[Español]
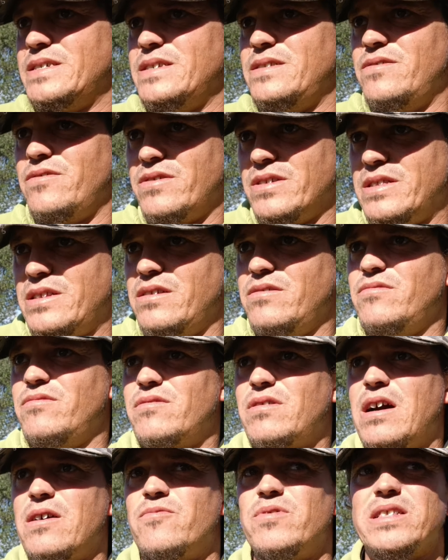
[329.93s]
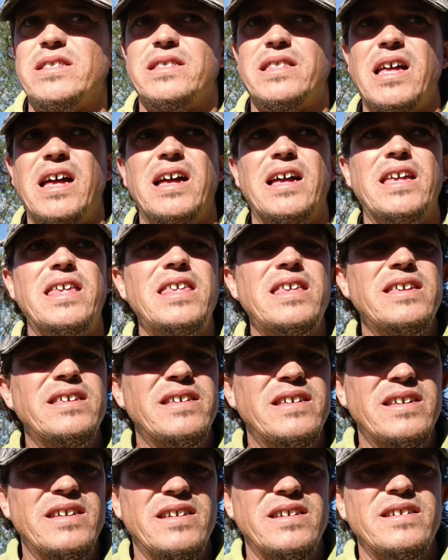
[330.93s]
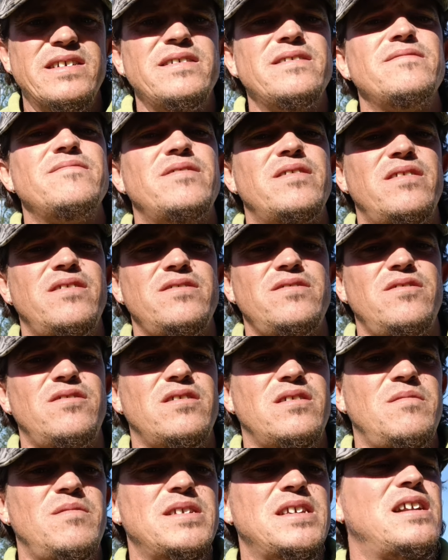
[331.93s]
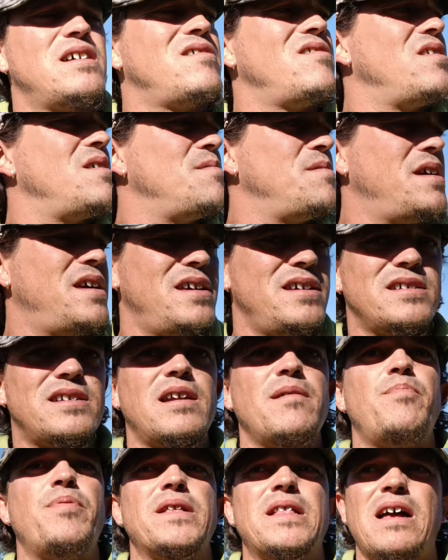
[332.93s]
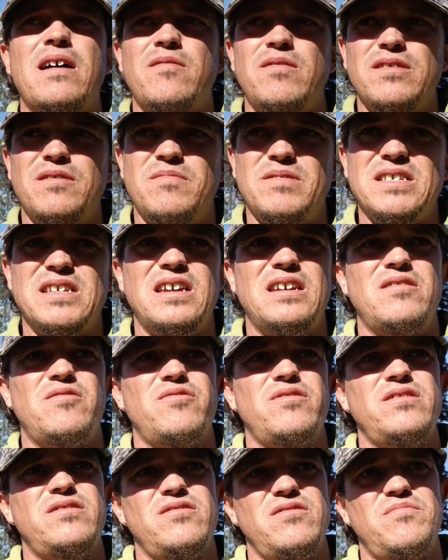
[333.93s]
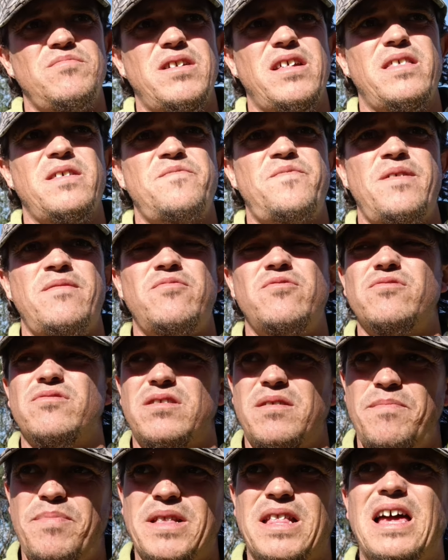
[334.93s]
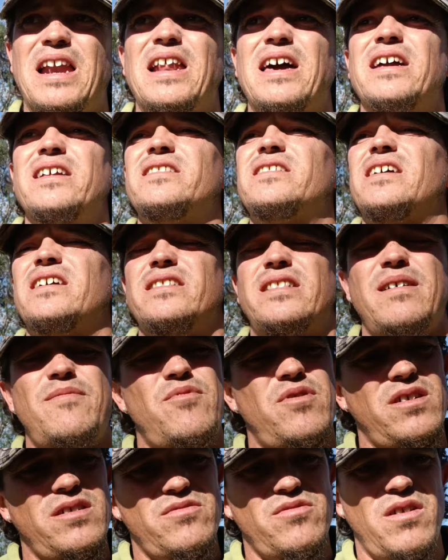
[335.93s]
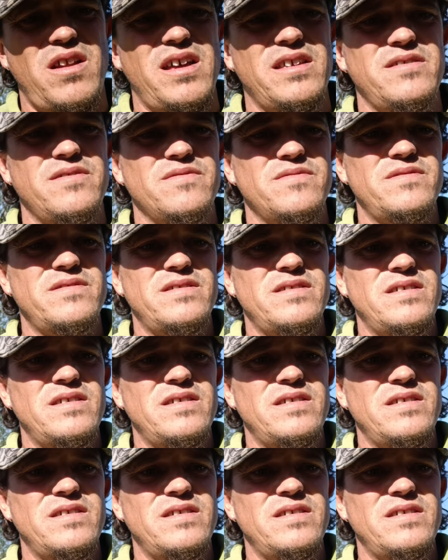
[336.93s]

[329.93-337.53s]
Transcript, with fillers: Lo que tiene uno que aguantar, ¿eh? Bueno, señores, que vaya la cosa bien y respetar cuando vayáis a los sitios, hombre, hacer favor, respetar a la gente que estamos aquí todo el año.